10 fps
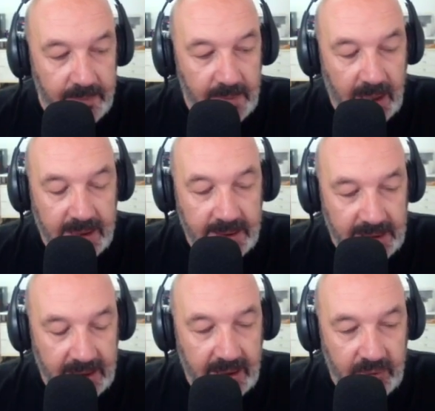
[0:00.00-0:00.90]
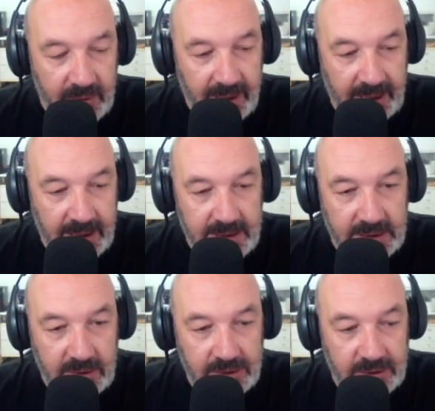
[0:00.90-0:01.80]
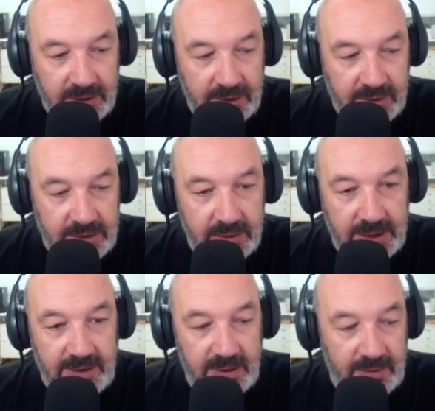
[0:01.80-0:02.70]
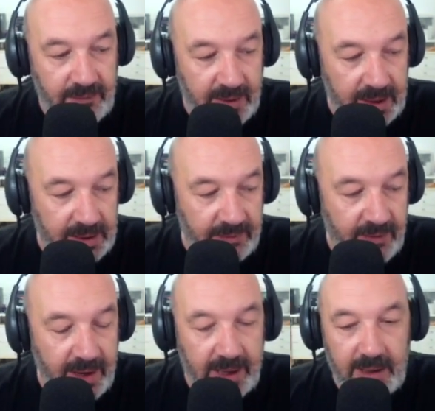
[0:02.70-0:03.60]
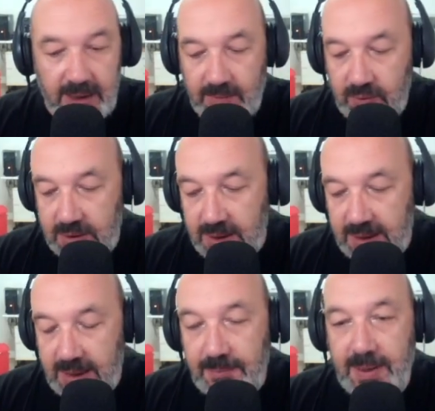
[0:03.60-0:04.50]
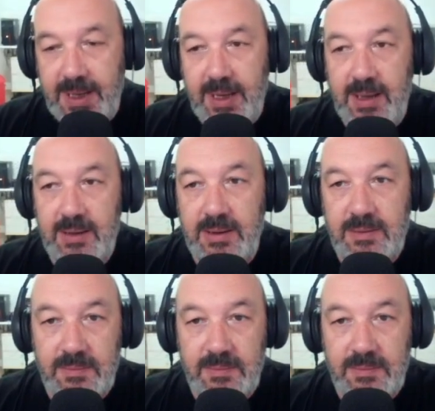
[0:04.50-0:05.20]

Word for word: anche, anche, qui Maria il discorso non è questione di, di, far, di fare la multa a chi perché eh,